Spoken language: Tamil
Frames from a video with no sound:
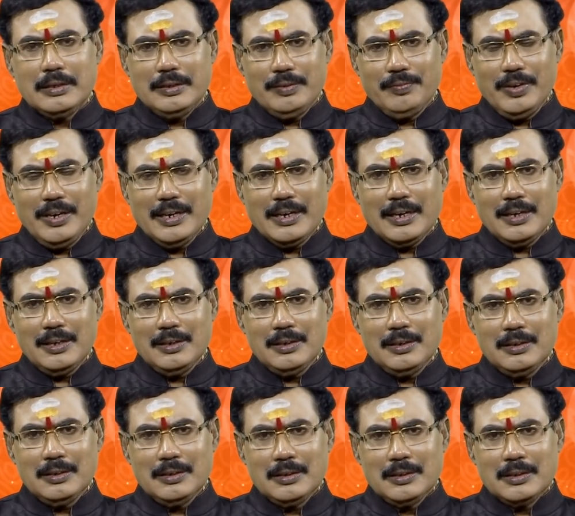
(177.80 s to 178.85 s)
இவர்கள்
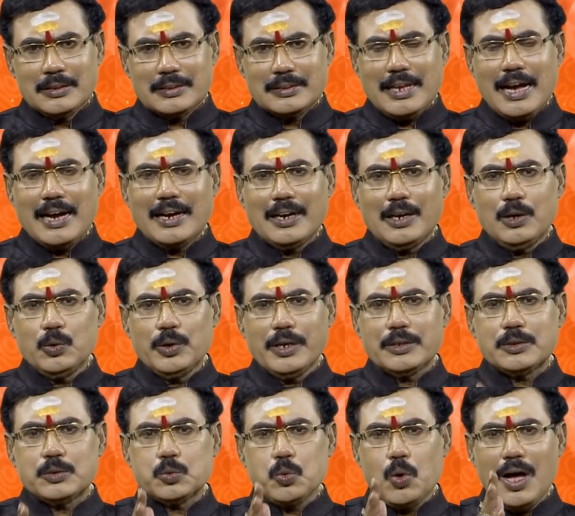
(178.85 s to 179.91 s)
தங்களுடைய
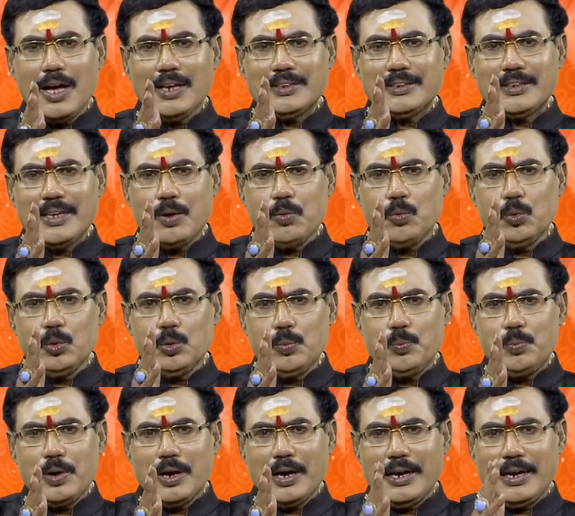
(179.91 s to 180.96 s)
சுவாச
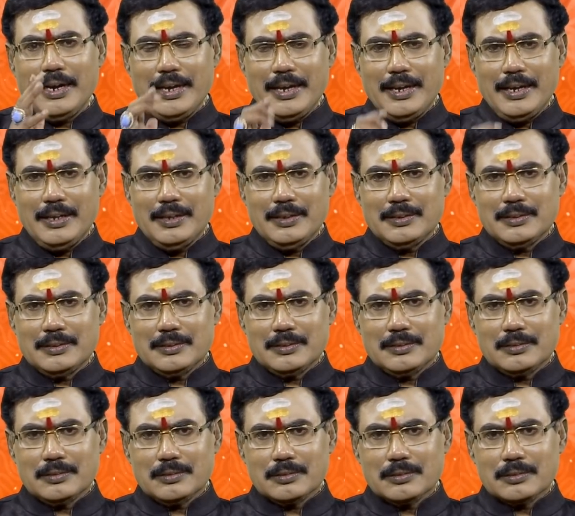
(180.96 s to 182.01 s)
உறுப்புகளை
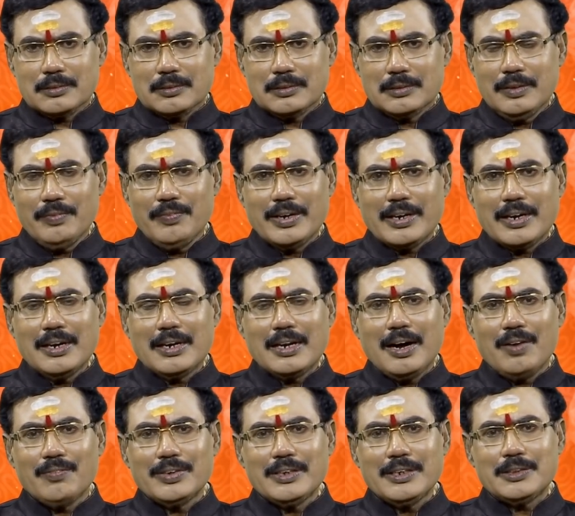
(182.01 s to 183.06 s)
இவர்கள்
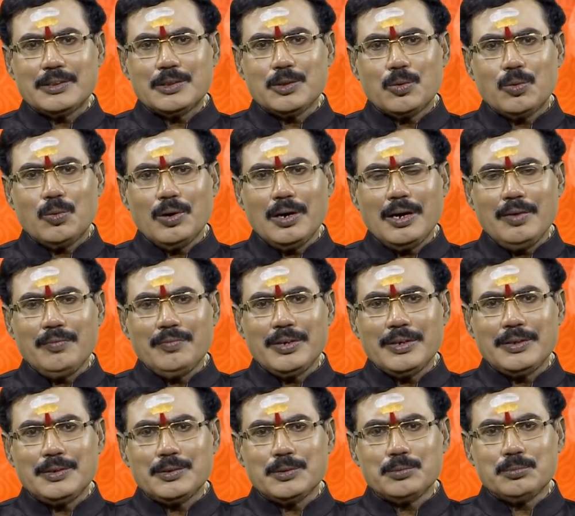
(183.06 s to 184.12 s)
கவனித்துக் கொள்ள
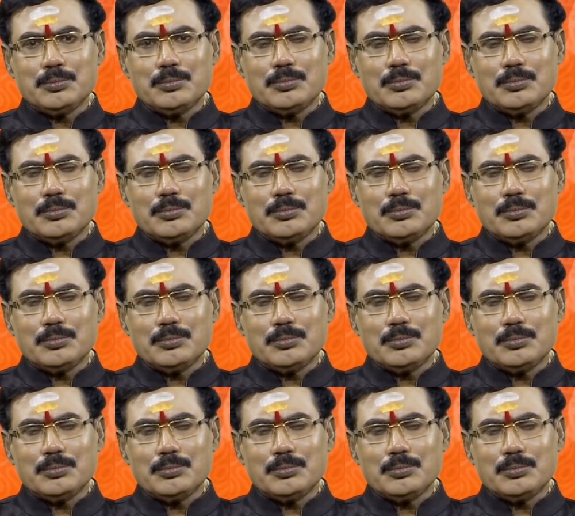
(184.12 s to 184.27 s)
வேண்டும்